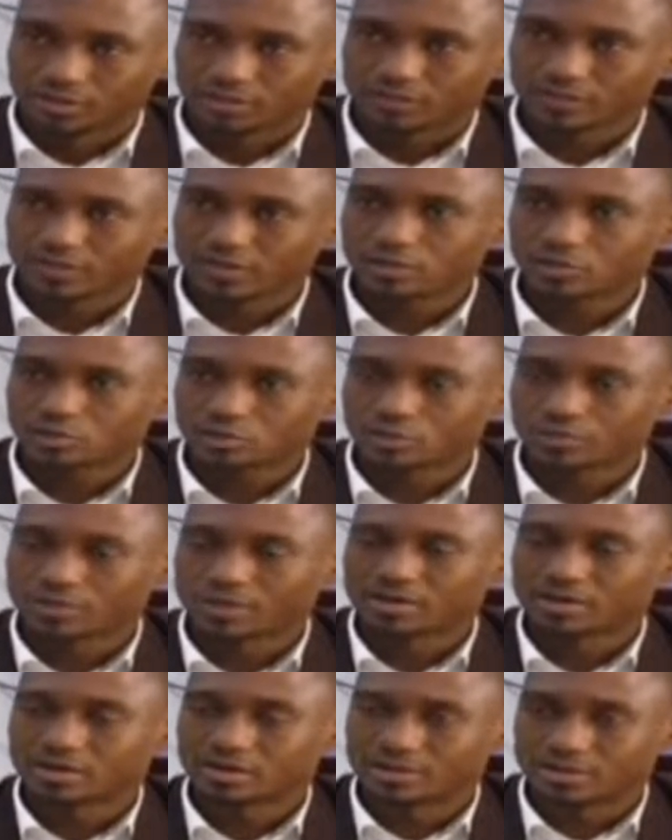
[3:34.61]
C'est vrai, nous ne sommes
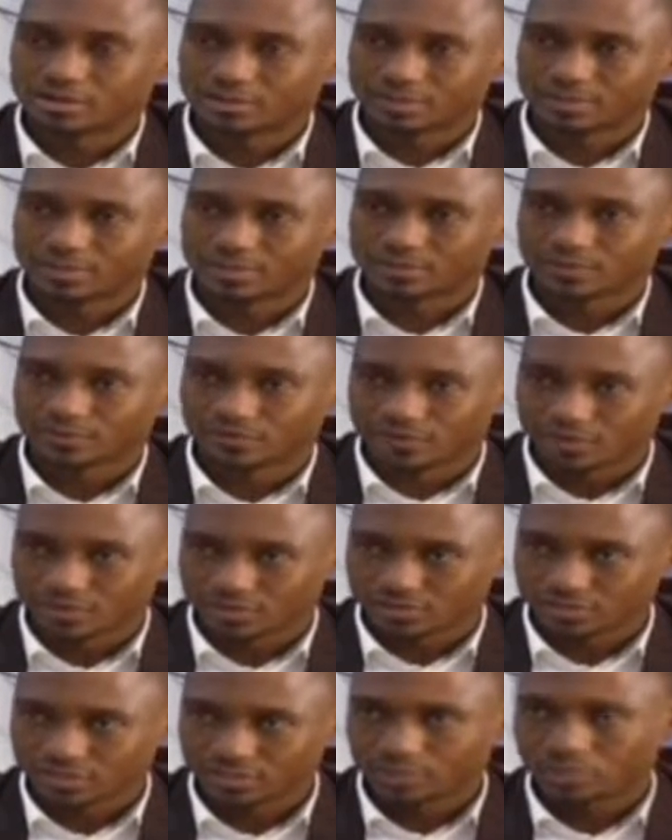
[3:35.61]
pas un établissement
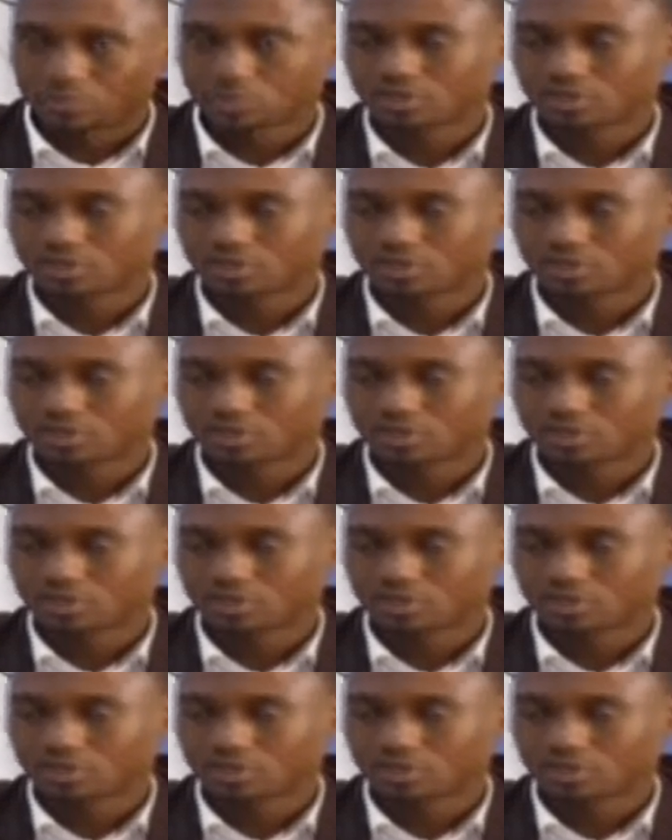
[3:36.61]
financier,